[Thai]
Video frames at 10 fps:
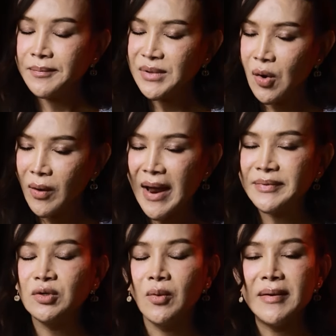มีโอกาส
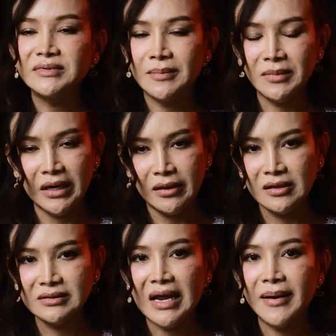ประสบความสำเร็จ
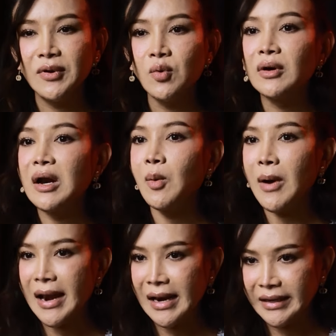เดินสายรับราง
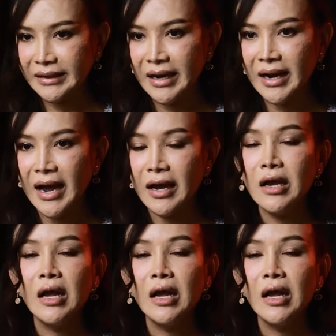วัลอะไรอย่างเงี้ยค่ะ